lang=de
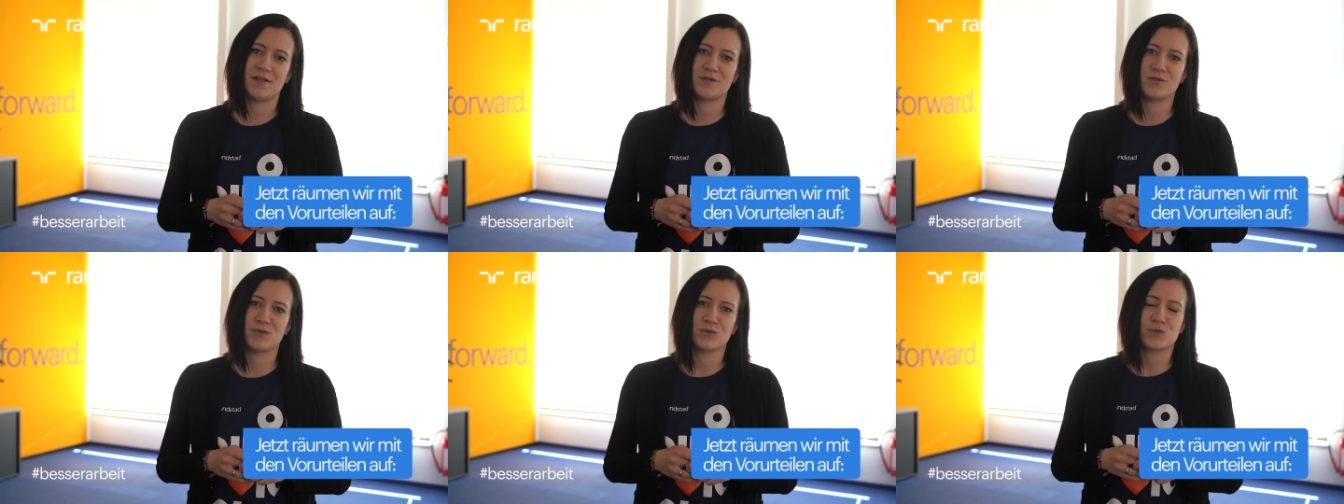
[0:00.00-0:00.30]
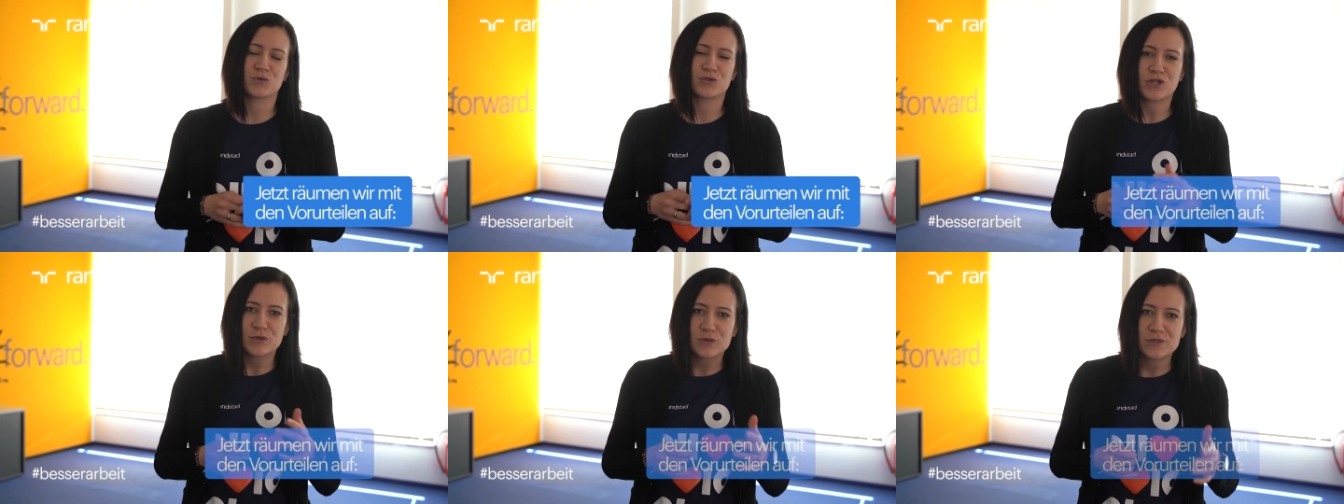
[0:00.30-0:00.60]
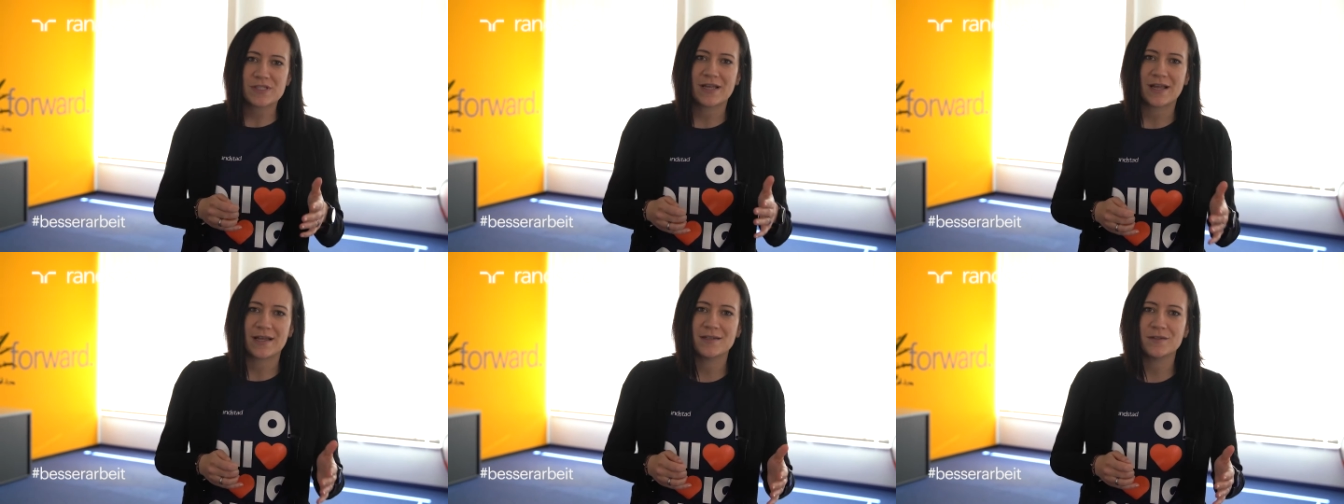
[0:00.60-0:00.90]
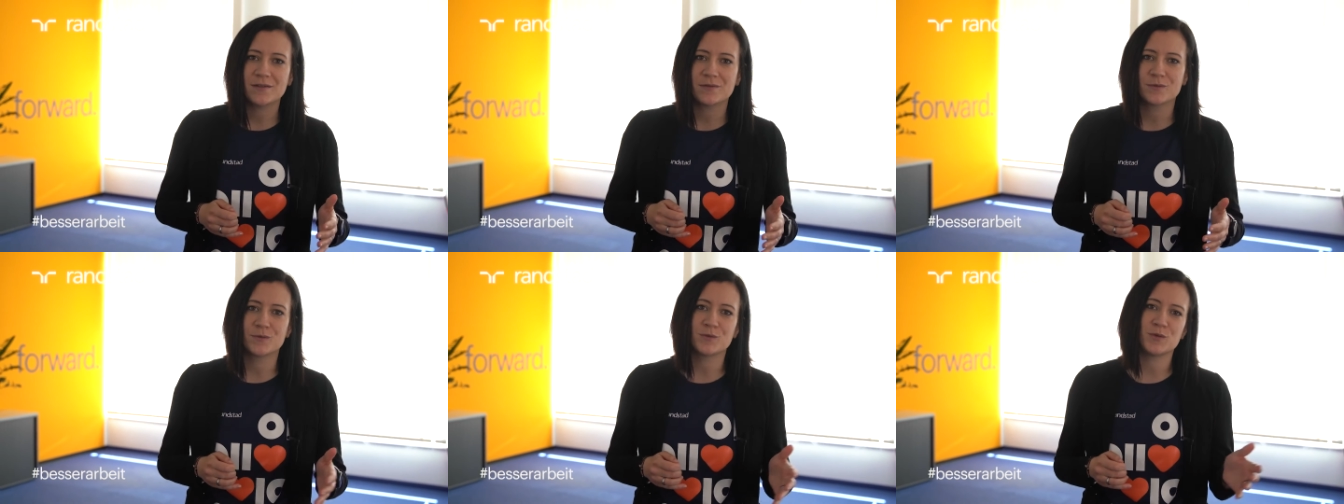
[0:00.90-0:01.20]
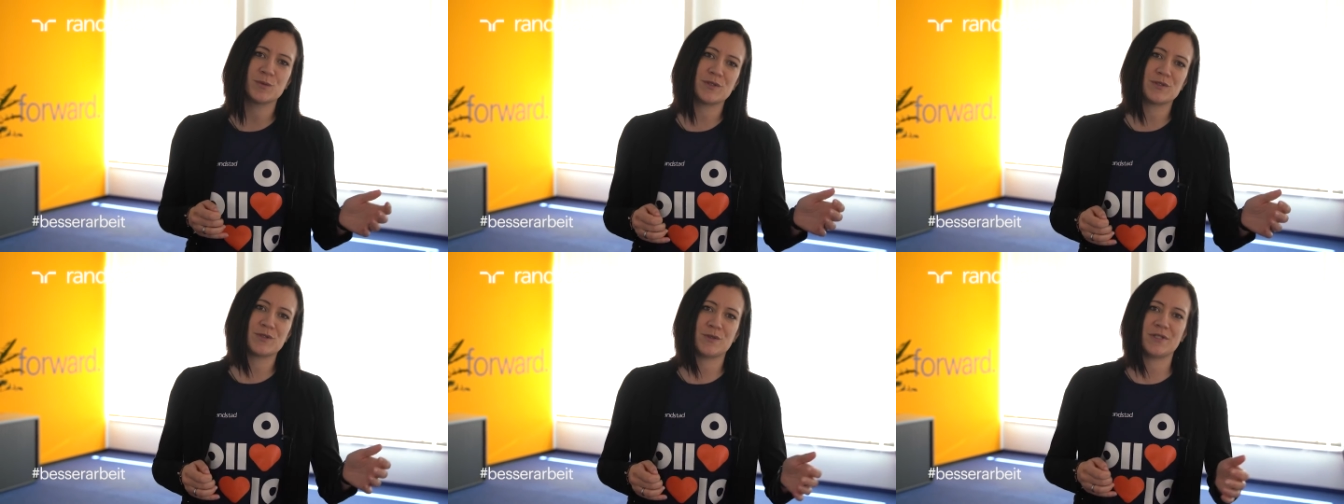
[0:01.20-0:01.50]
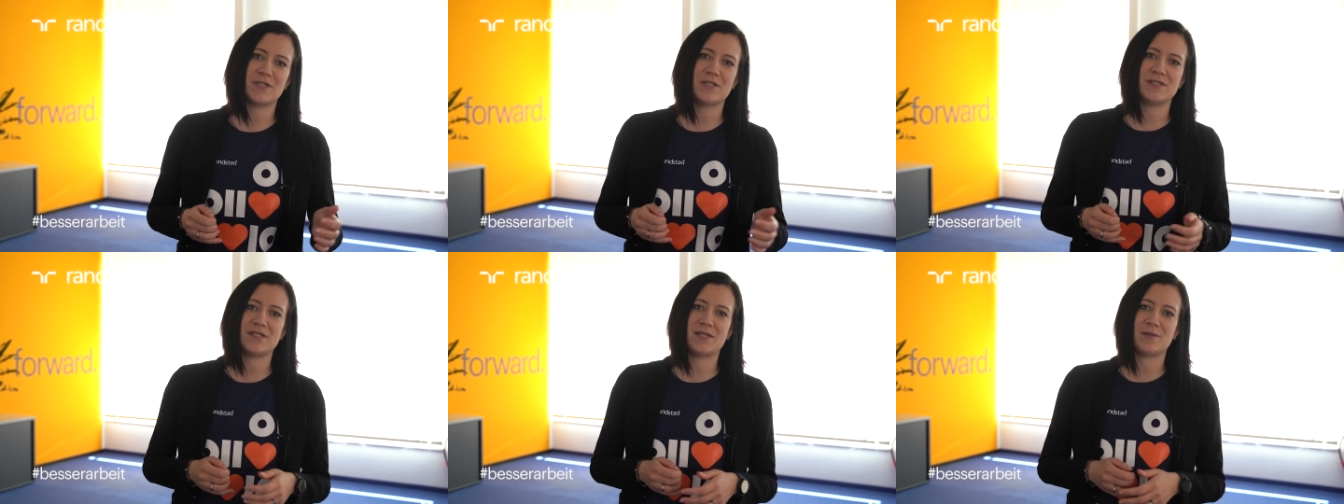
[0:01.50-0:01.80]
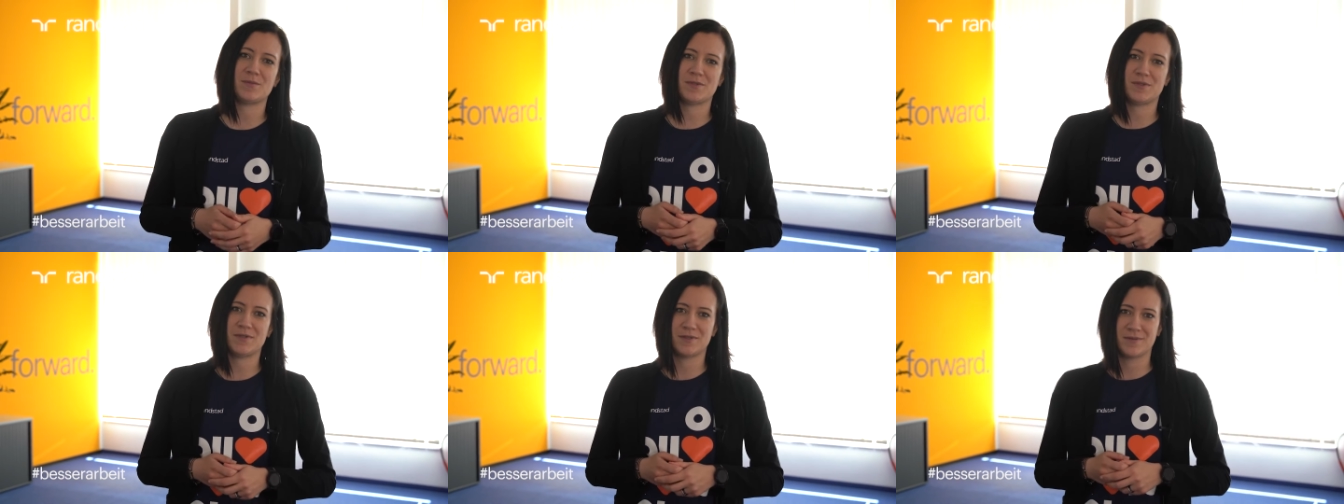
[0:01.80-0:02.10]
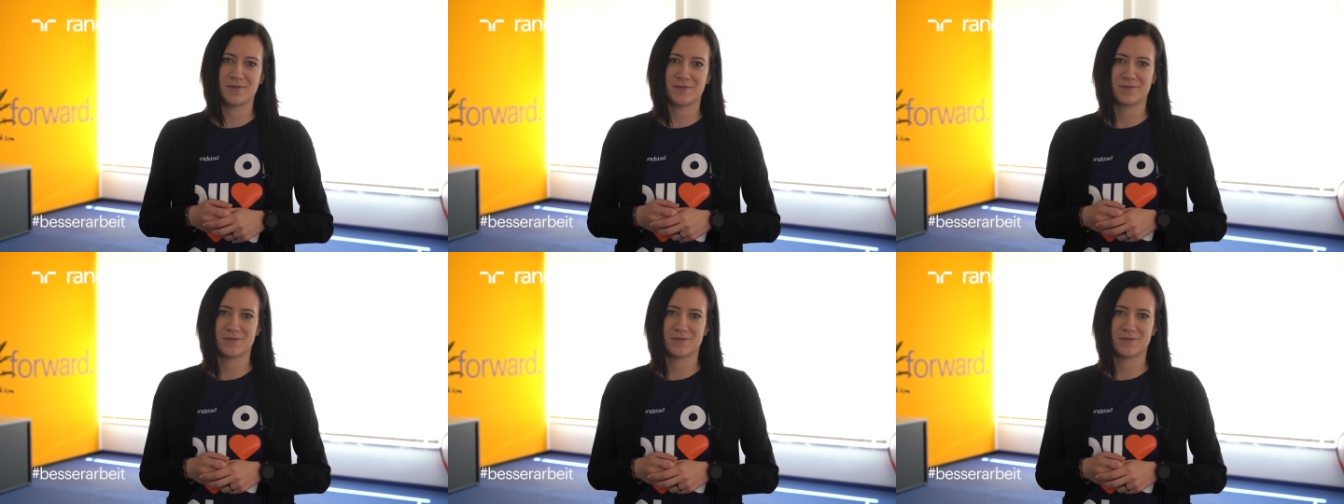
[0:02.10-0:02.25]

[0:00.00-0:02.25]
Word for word: Also schau es dir an und überzeug dich selbst.